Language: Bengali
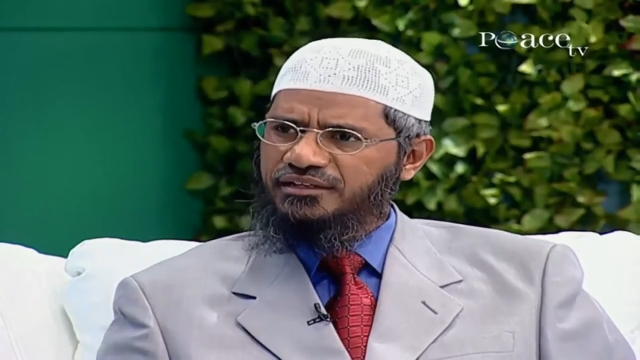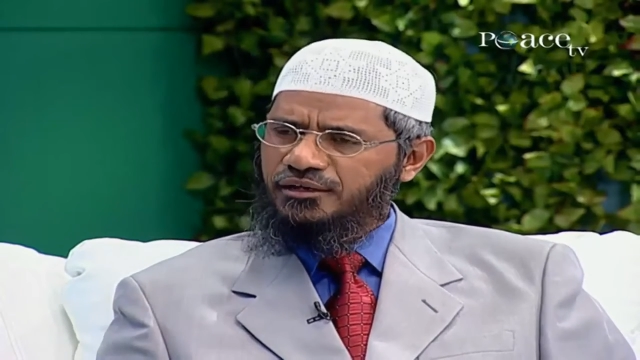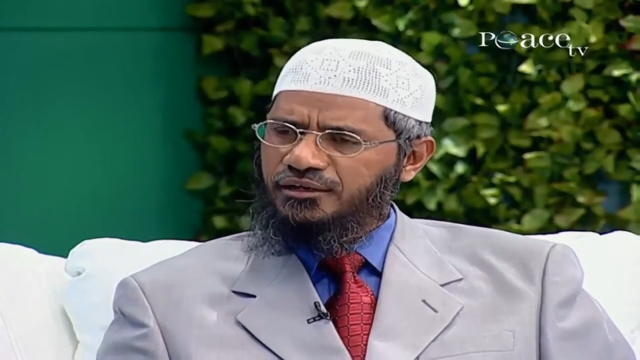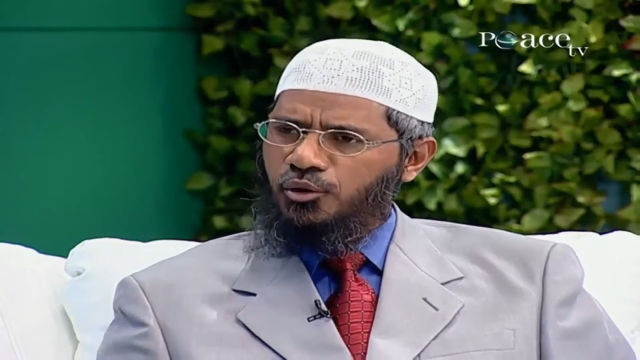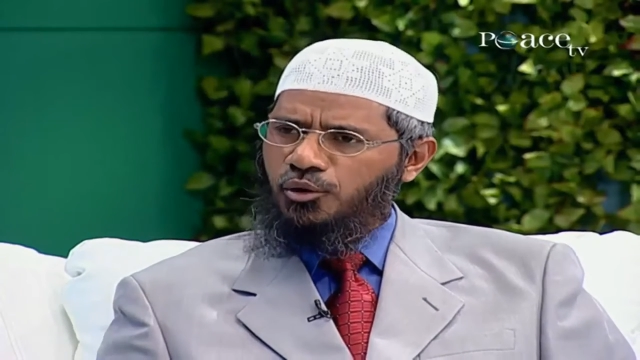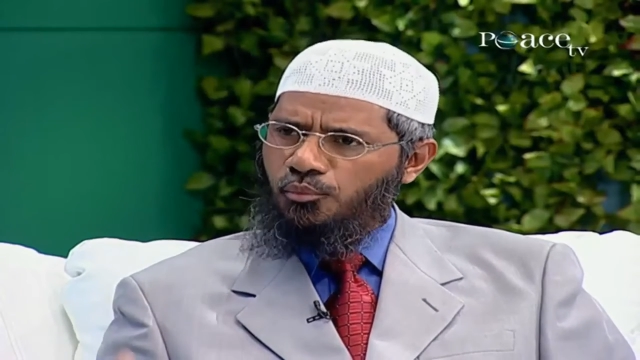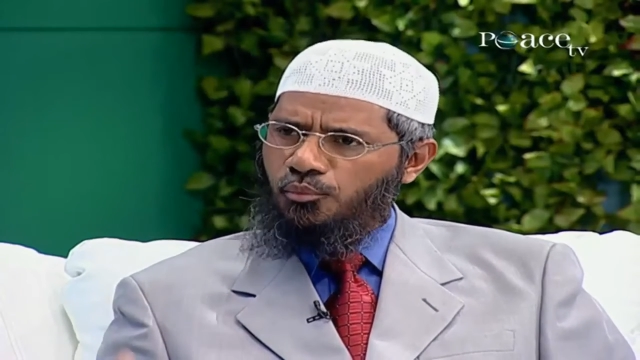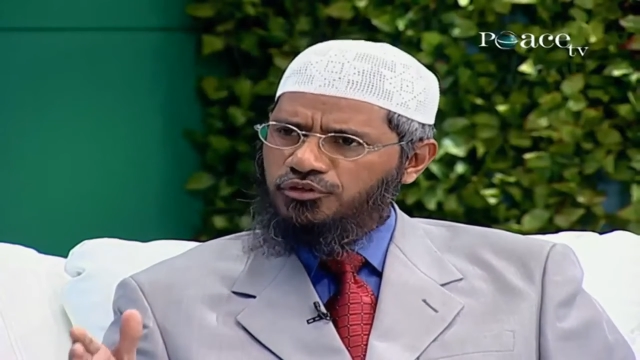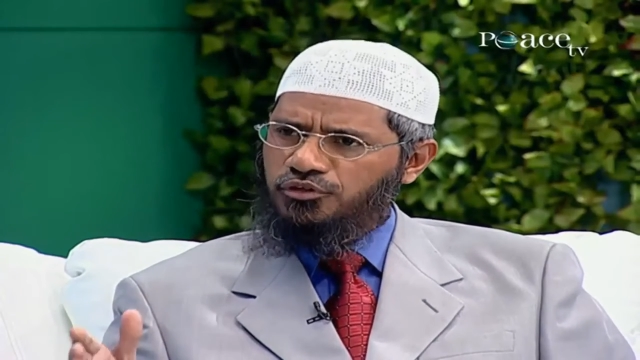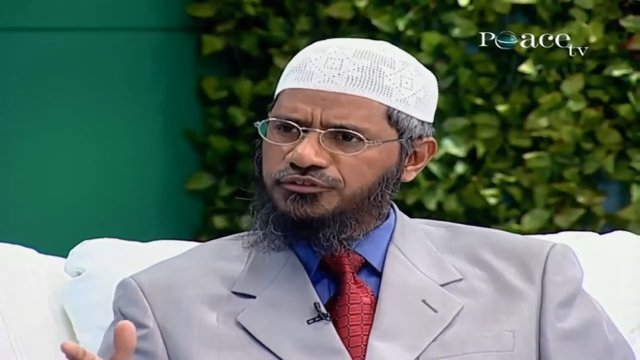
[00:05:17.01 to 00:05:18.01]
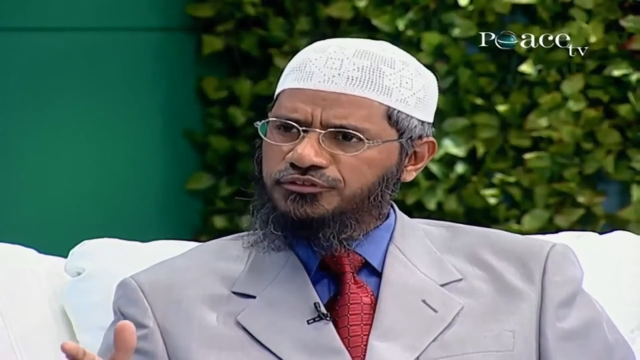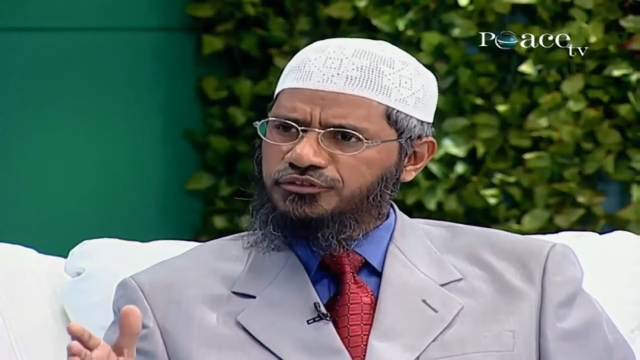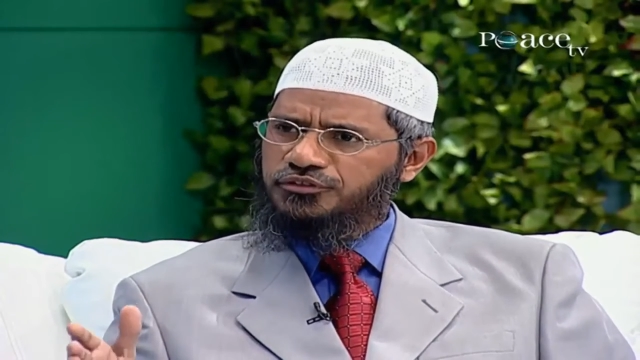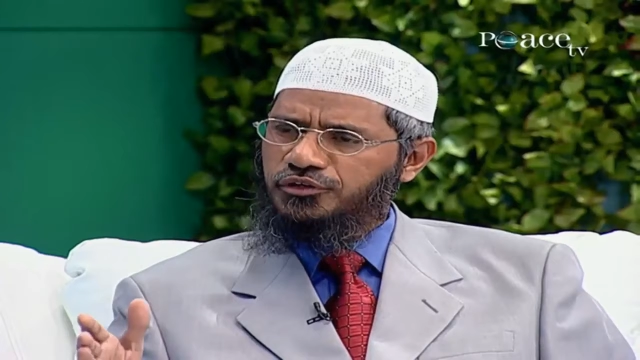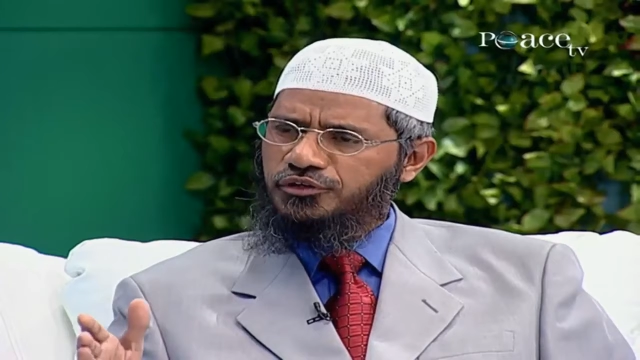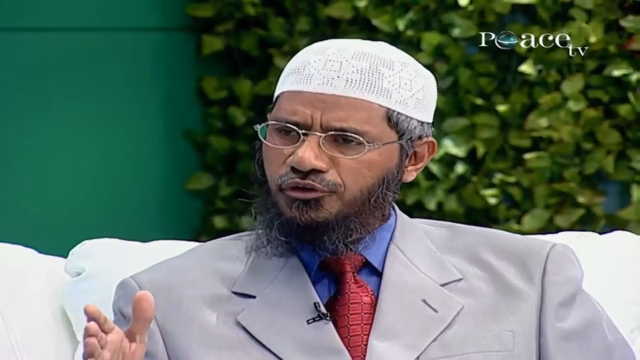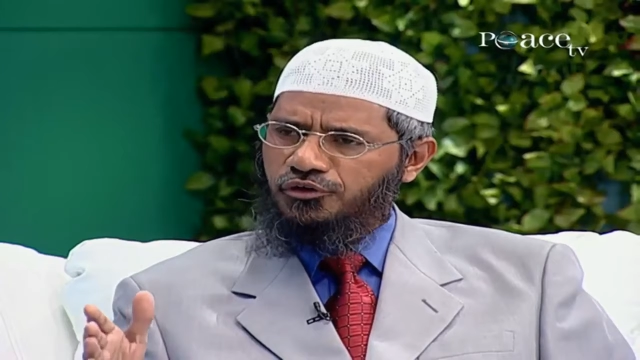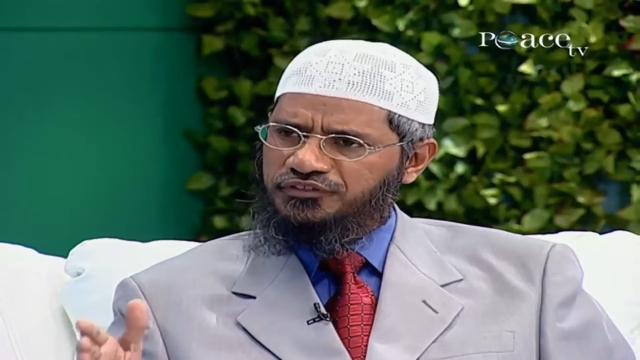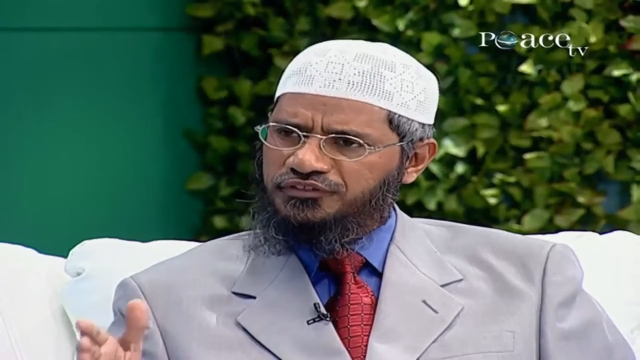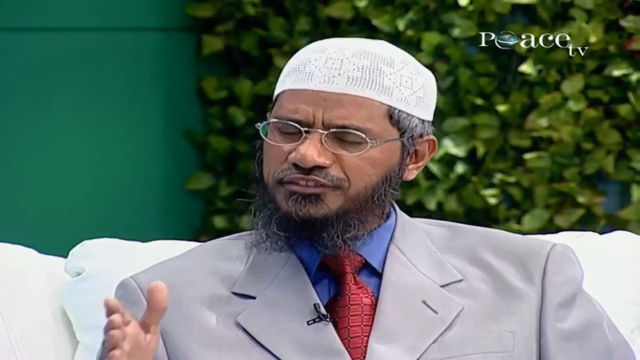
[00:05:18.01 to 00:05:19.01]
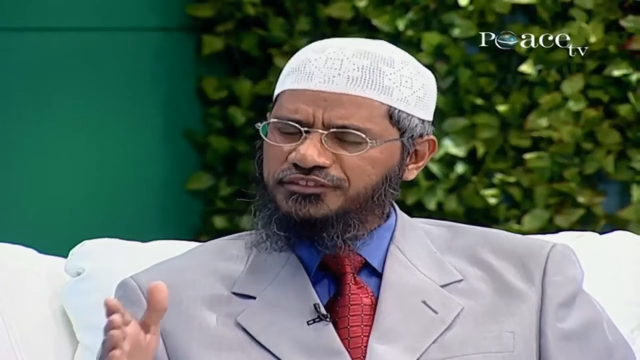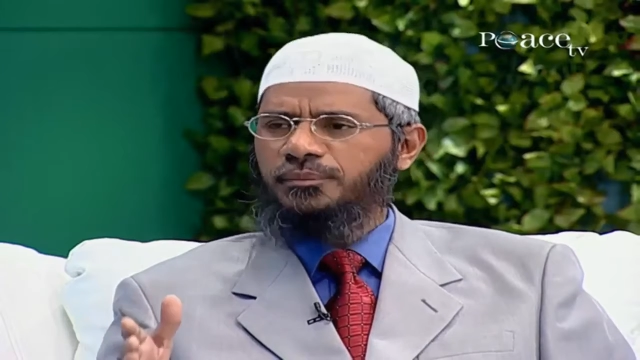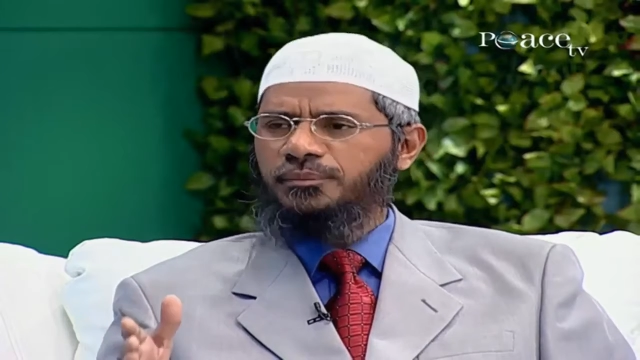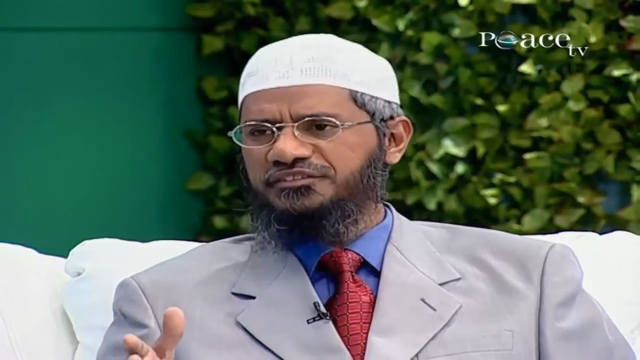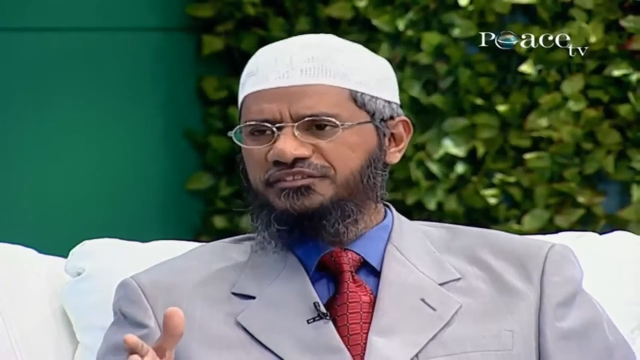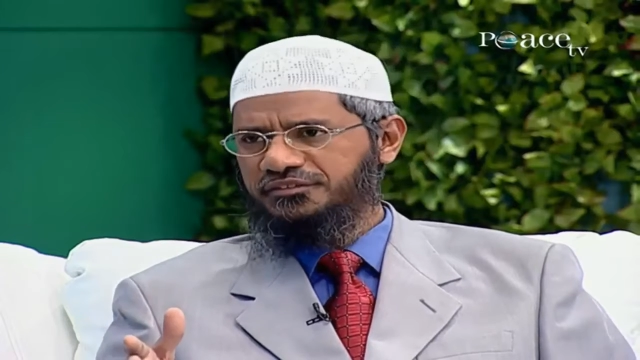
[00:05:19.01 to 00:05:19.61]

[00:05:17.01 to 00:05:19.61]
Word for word: যেমন সেগুলো বাধা অবস্থাতেও বাঘ চলাফেরা করতে পারে